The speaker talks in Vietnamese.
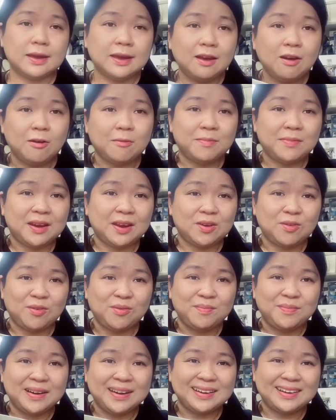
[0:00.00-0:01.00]
hộp này của
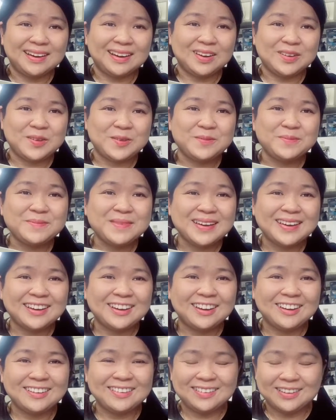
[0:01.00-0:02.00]
mình nó cũng bị
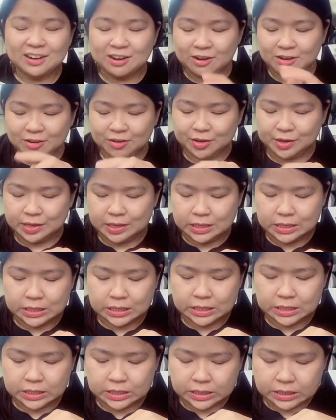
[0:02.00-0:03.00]
hư rồi
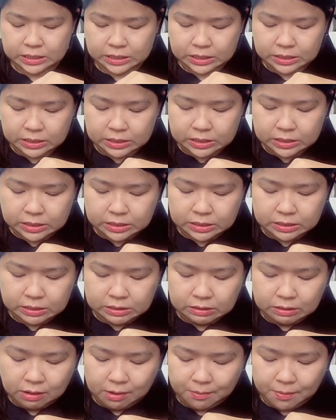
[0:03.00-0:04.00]

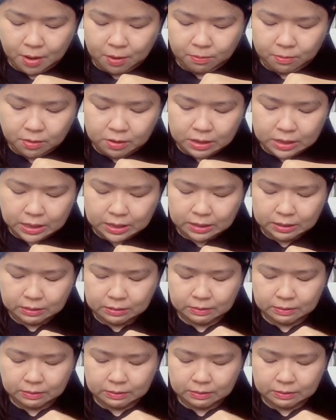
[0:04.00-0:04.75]
nó móc rồi nè